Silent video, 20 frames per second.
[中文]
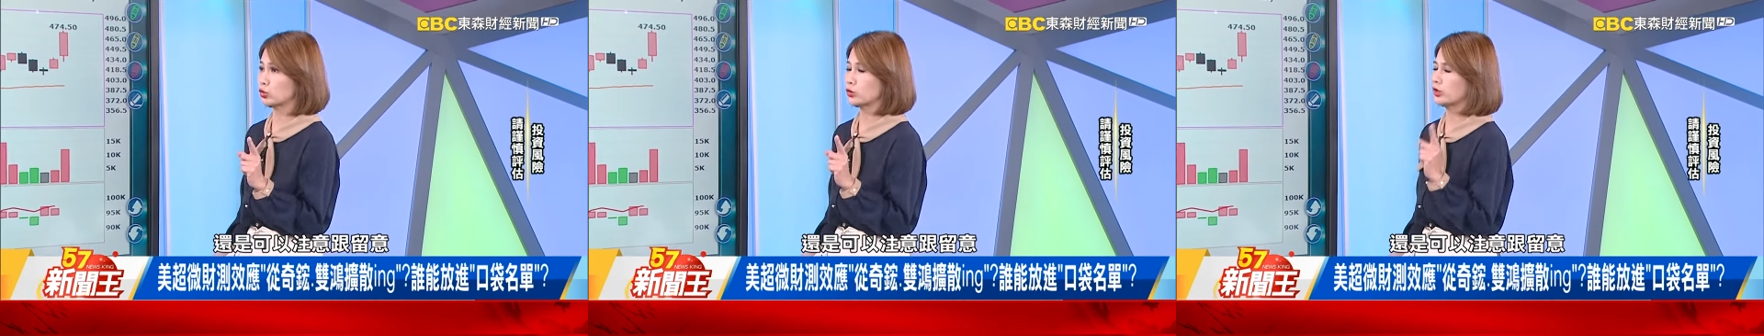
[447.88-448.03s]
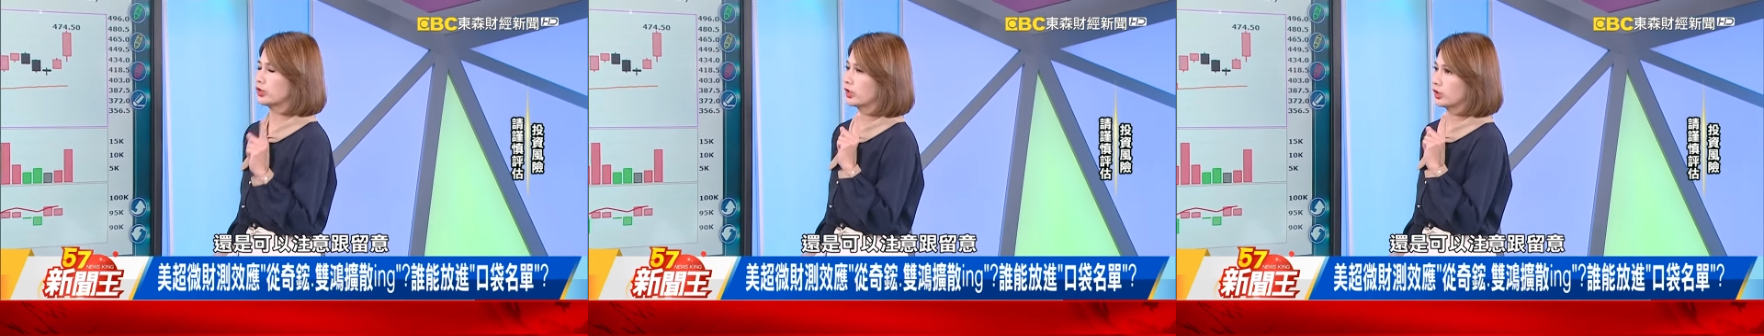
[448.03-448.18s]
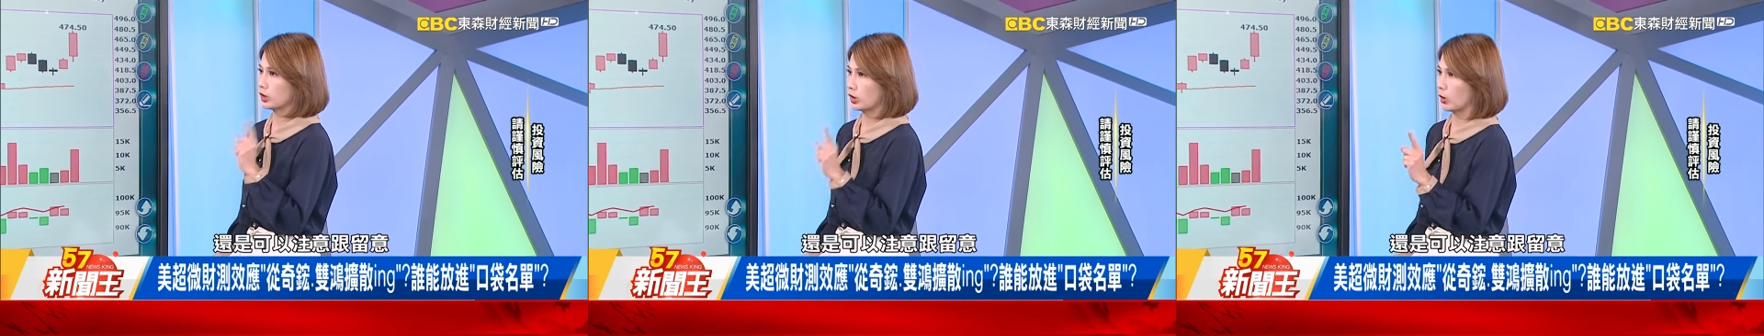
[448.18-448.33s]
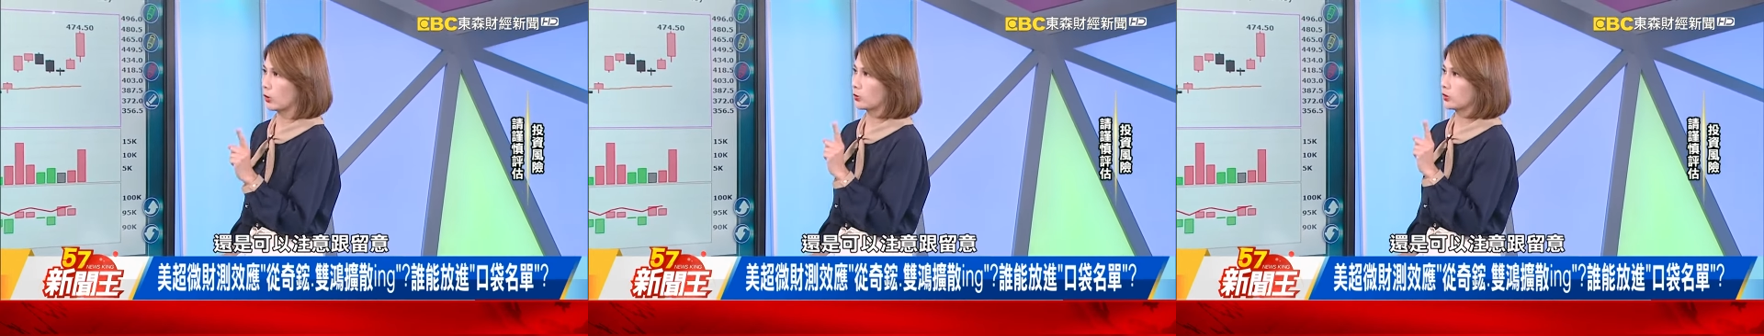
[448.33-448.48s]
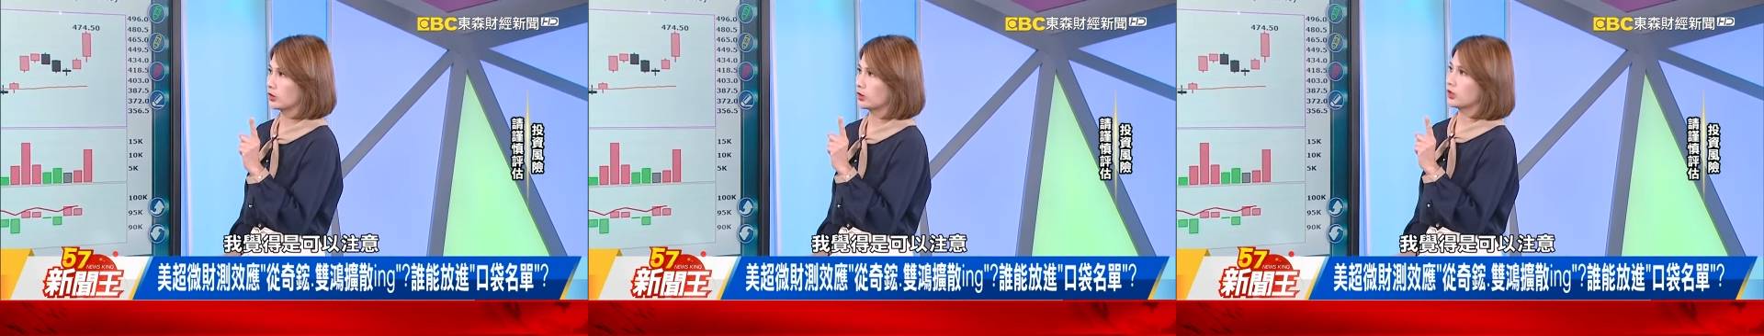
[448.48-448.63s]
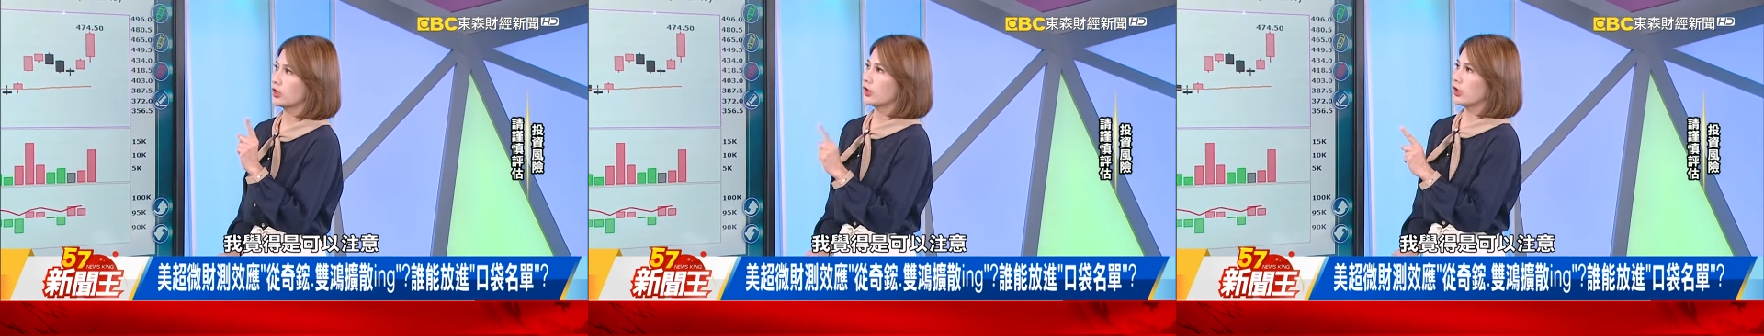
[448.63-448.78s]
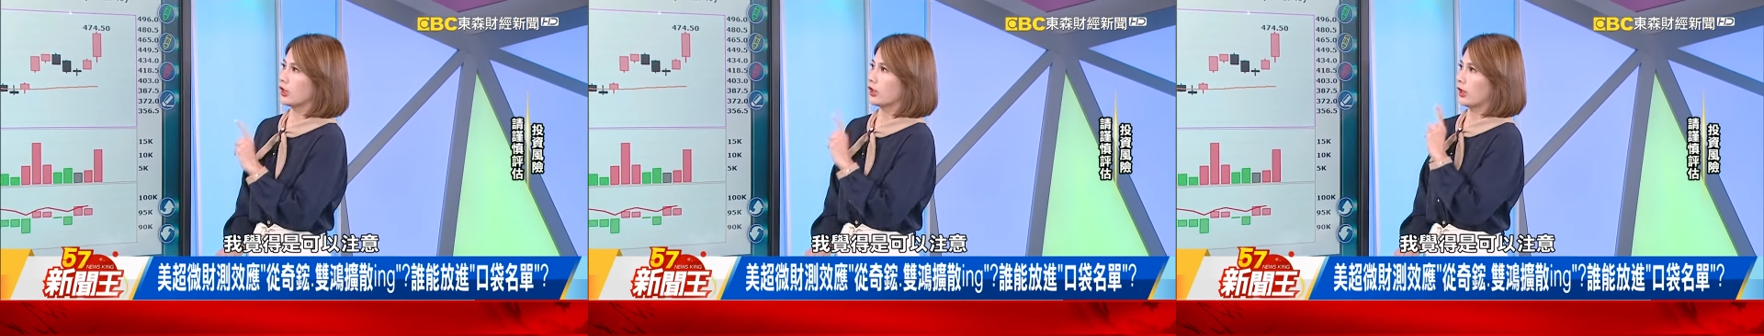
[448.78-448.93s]
意，我觉得是可以
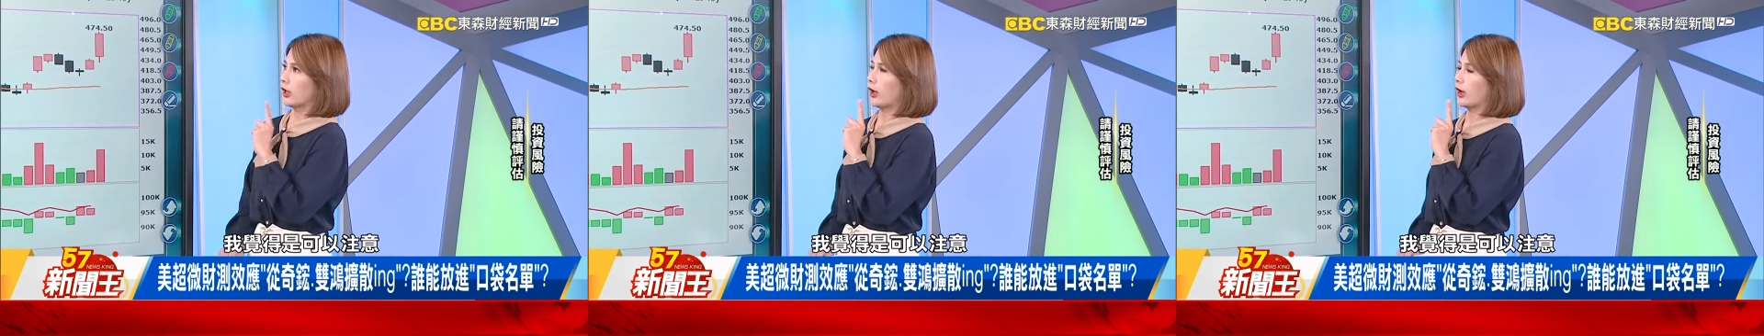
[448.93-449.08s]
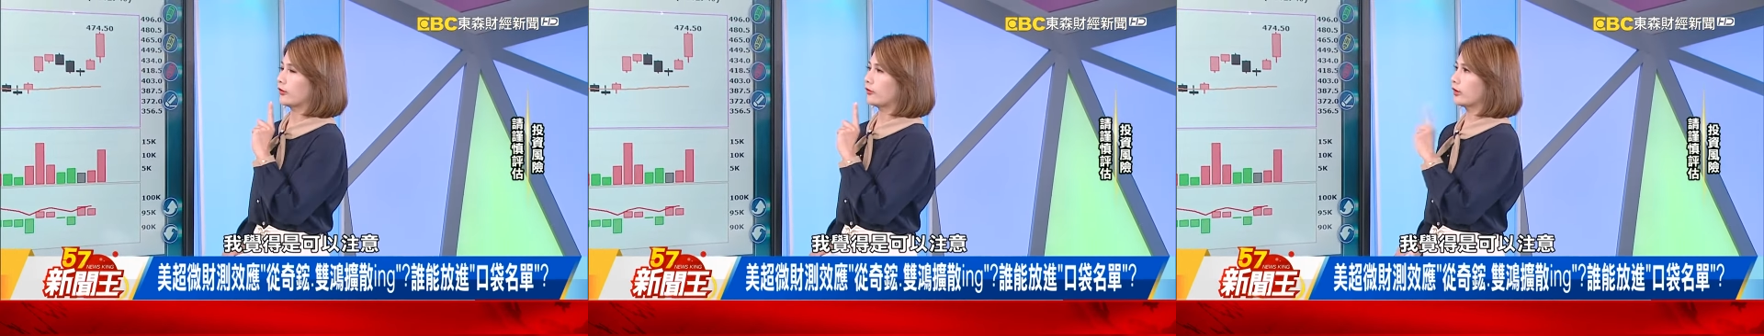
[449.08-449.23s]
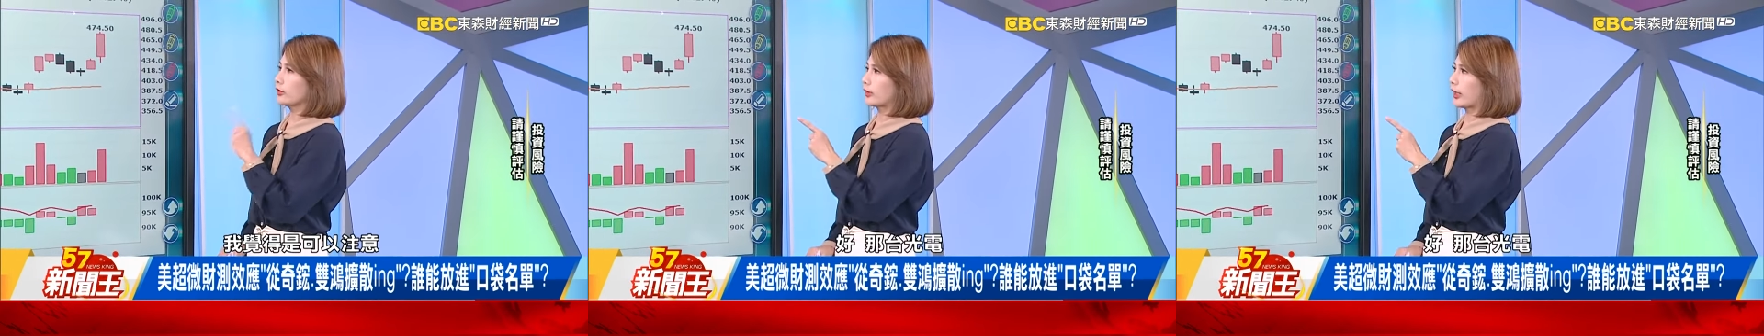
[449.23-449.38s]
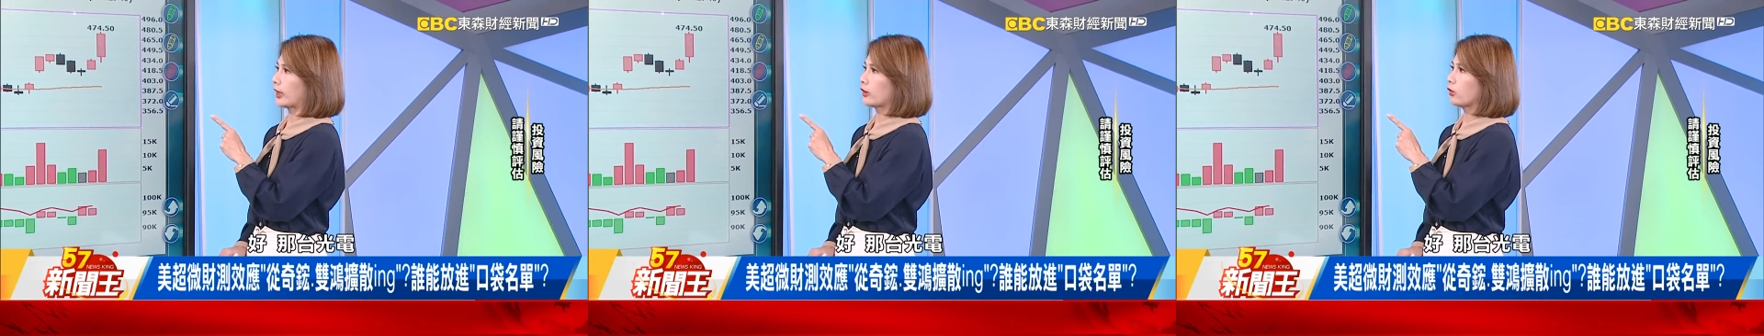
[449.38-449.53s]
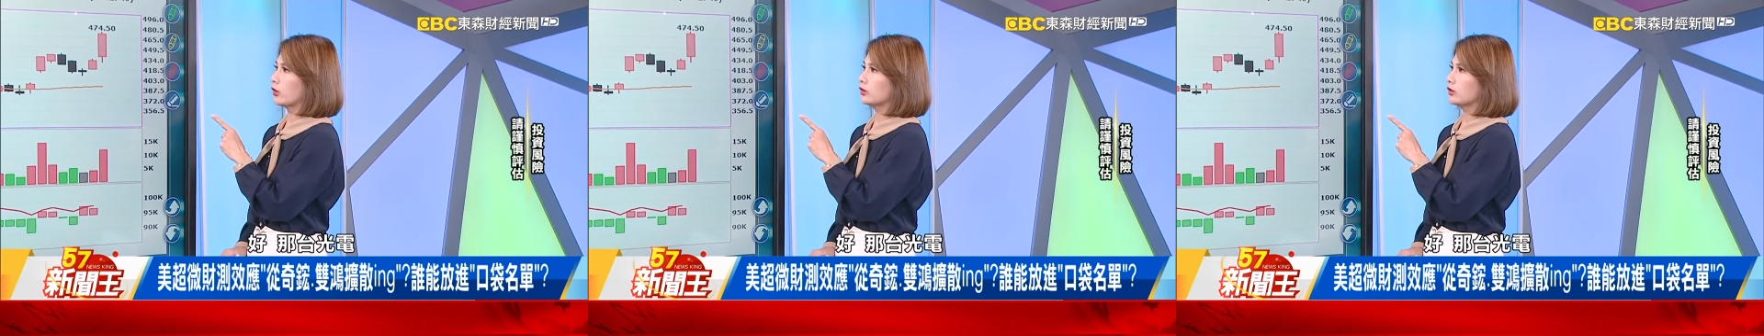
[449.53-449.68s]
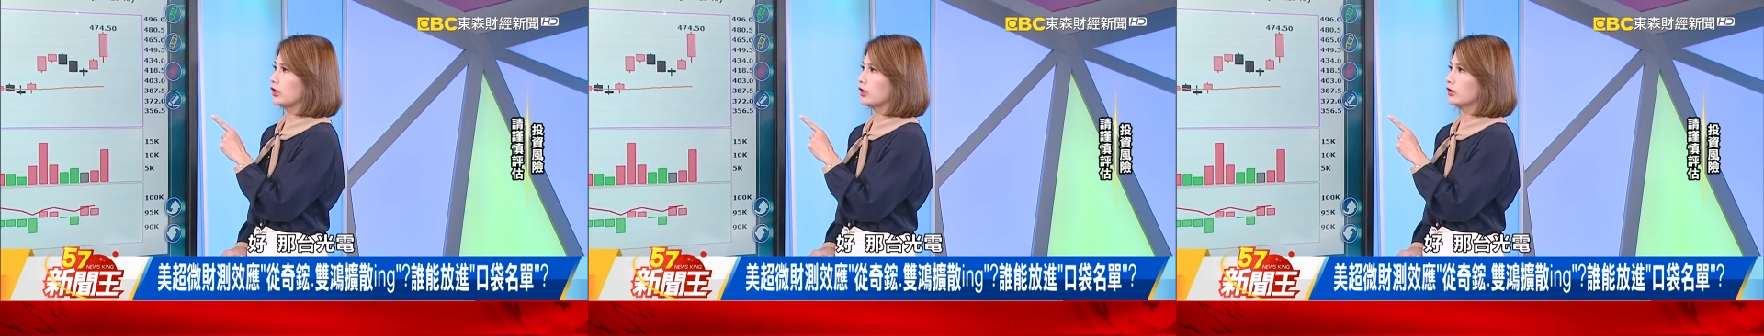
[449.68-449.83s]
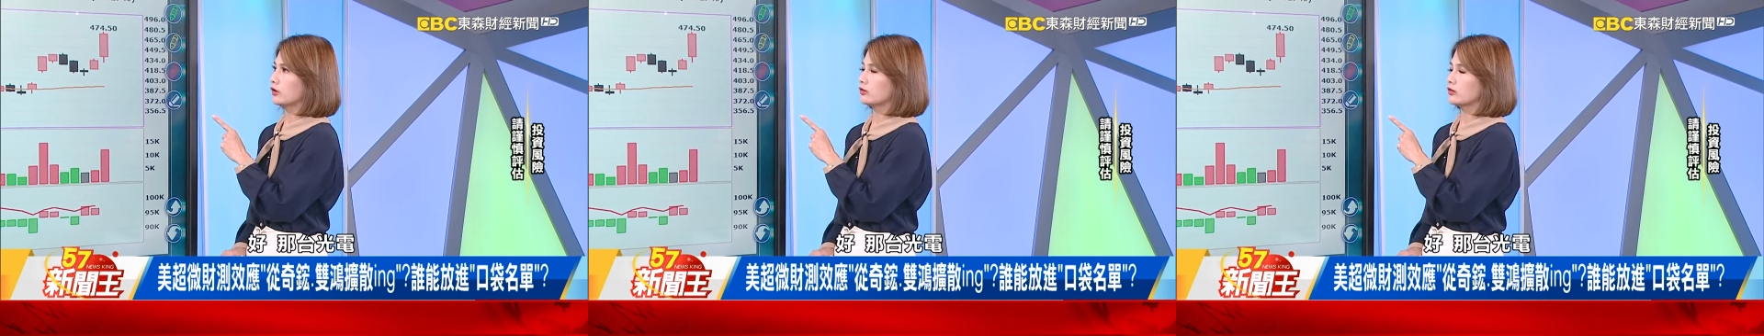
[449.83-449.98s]
注意。好，那台光电